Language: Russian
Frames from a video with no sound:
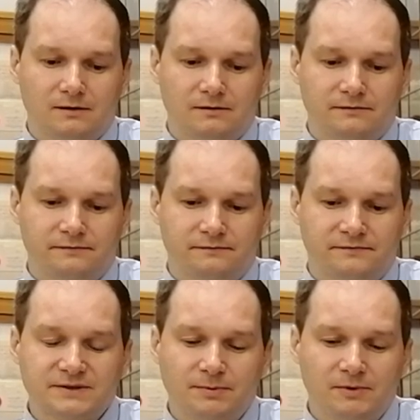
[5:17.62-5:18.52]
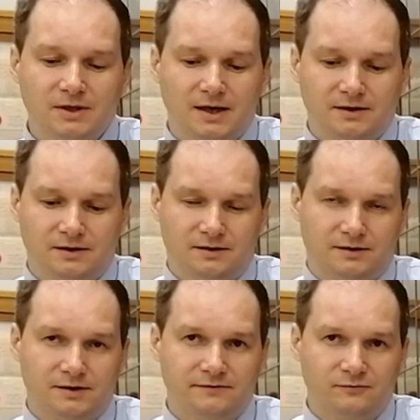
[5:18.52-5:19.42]
воспоминания
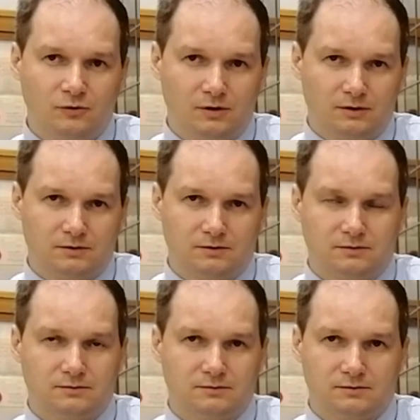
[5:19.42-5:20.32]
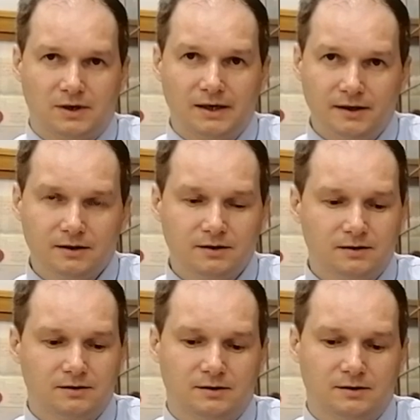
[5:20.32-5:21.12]
его коллег –